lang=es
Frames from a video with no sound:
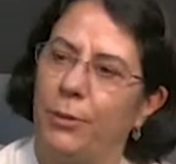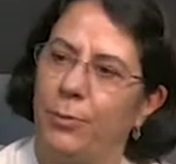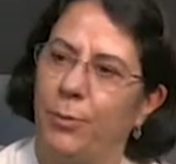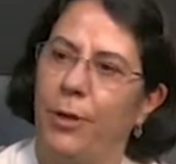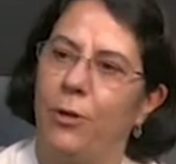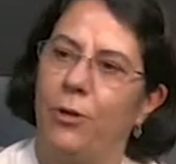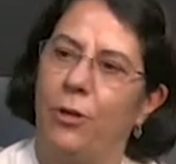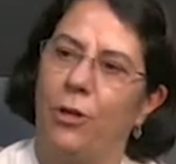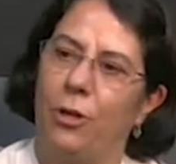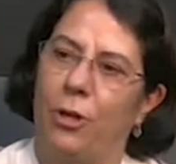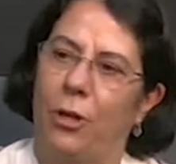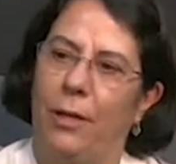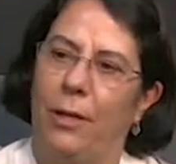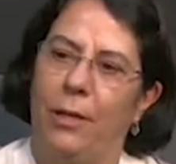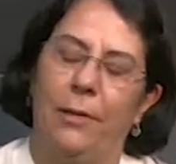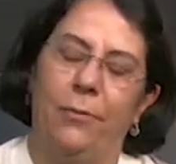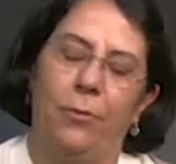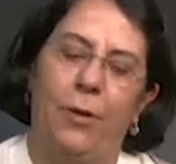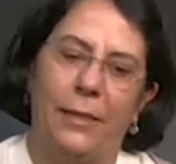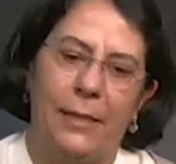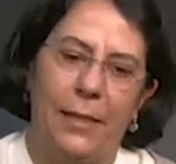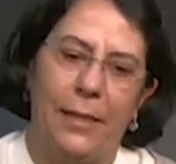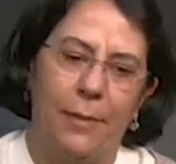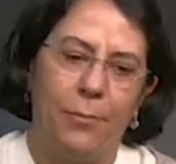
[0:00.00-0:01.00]
bueno, eh,
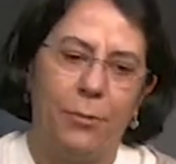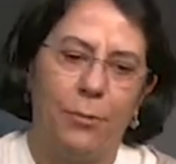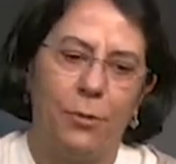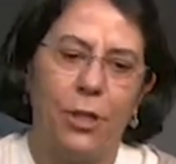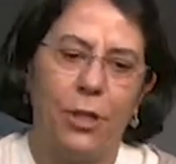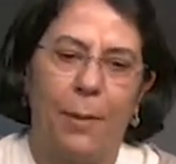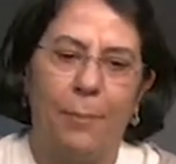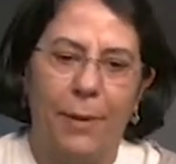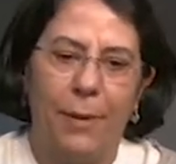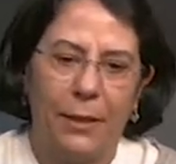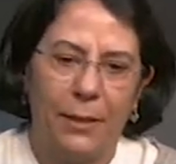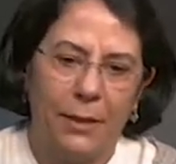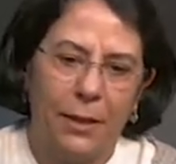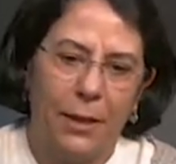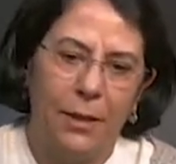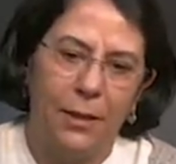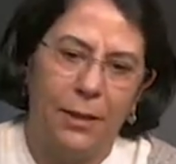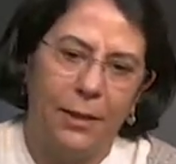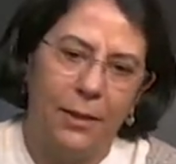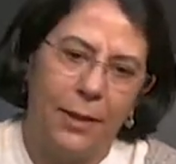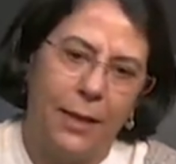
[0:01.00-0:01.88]
lo hacemos a partir